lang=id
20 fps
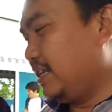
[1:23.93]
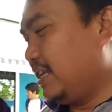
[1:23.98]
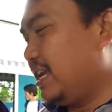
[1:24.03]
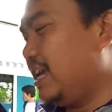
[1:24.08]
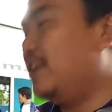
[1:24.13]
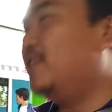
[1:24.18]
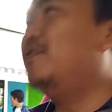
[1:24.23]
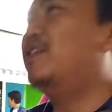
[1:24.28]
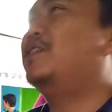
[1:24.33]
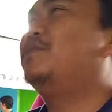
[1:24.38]

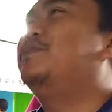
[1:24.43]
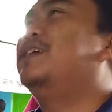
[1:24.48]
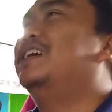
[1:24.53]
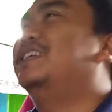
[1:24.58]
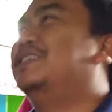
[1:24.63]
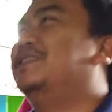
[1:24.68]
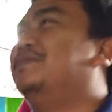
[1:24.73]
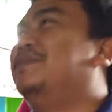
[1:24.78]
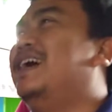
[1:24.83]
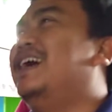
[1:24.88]
ya luar
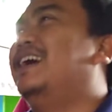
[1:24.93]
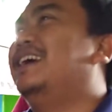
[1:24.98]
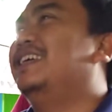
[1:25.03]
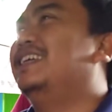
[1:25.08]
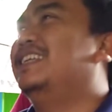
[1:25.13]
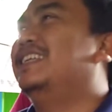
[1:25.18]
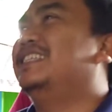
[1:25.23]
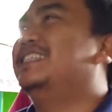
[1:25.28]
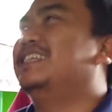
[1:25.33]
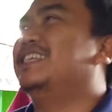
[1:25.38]
biasa pak
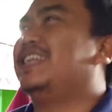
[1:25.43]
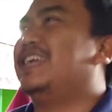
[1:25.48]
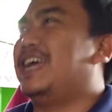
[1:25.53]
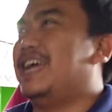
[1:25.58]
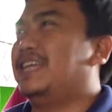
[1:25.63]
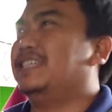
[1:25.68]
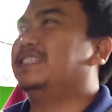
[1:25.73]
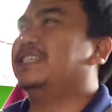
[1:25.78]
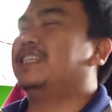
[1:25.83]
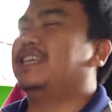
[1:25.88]
luar ciri, biasa
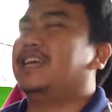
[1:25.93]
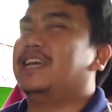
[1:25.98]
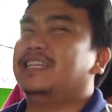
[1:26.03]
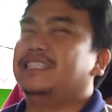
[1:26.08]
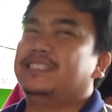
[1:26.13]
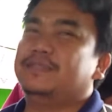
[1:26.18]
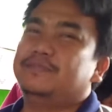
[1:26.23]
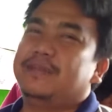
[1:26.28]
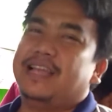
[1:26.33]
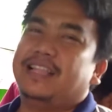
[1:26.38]
ciri
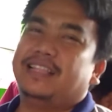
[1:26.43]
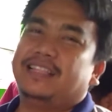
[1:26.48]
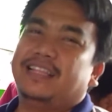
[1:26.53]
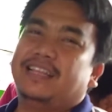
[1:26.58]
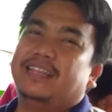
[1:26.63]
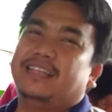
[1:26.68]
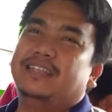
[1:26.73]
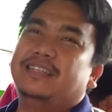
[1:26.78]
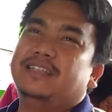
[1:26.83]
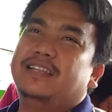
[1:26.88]
khas
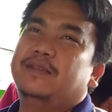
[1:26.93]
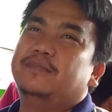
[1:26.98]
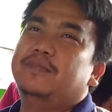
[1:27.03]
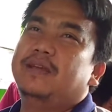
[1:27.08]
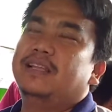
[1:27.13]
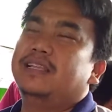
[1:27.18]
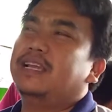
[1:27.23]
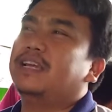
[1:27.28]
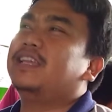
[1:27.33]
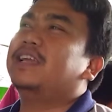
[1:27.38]
Banten dan
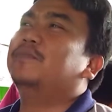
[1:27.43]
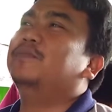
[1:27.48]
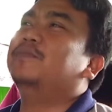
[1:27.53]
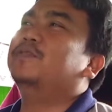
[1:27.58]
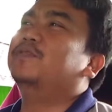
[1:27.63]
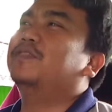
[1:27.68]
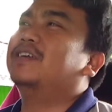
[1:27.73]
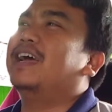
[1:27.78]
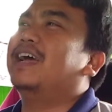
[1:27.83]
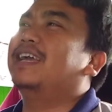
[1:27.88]
banyak yang
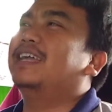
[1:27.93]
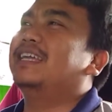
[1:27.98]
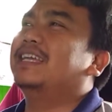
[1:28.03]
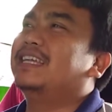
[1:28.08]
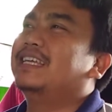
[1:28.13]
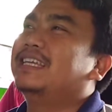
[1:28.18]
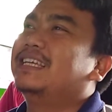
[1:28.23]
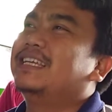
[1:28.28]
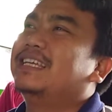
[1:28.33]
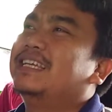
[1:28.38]
menyukai
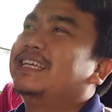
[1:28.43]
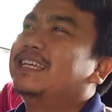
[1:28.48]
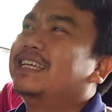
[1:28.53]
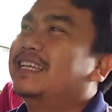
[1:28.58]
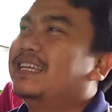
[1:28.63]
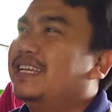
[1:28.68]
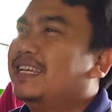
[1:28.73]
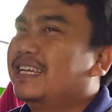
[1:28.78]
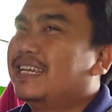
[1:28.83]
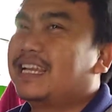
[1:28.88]

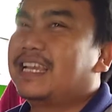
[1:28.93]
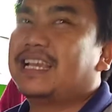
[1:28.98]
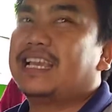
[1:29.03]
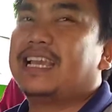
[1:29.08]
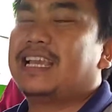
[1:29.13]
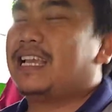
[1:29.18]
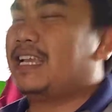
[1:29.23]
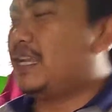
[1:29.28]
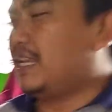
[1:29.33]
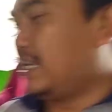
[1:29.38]
Oke,
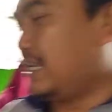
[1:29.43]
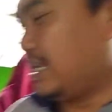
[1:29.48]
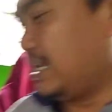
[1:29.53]
coret-coret nih.